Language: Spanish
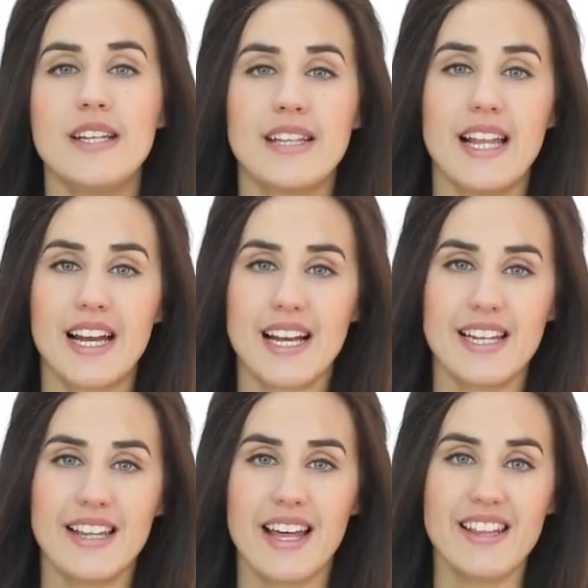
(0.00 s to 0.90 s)
de la
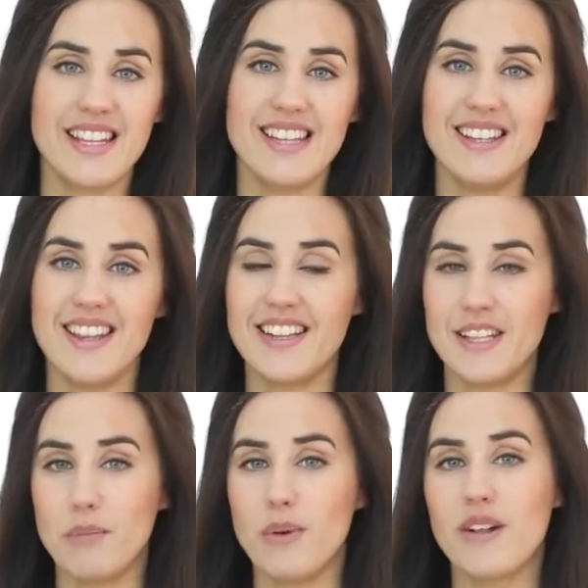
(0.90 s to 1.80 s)
calidad y del
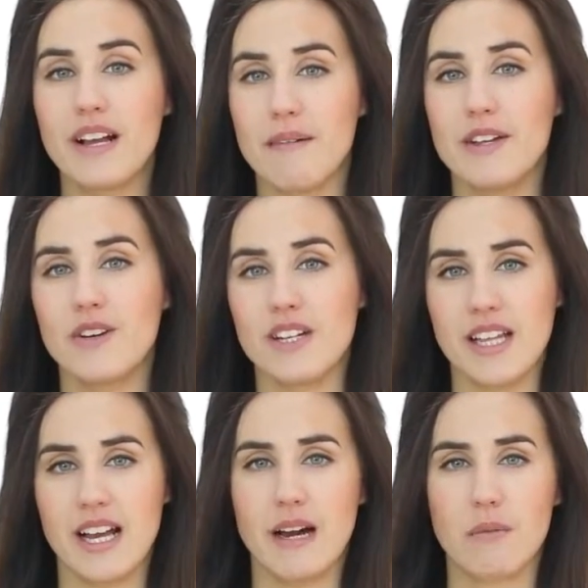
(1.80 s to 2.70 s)
tipo del cabello que
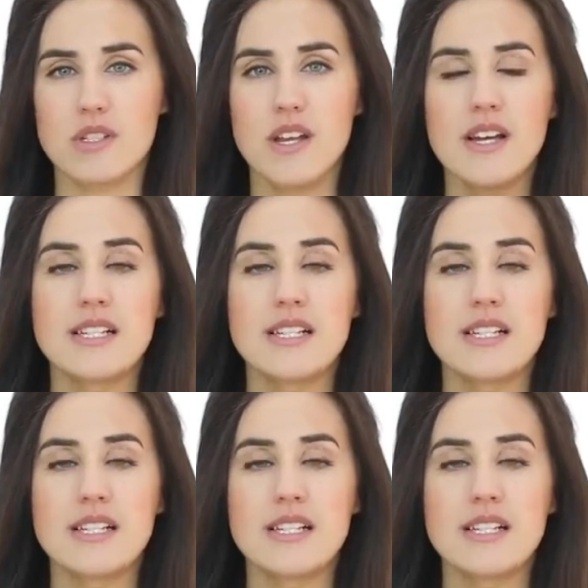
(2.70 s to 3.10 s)
tengamos.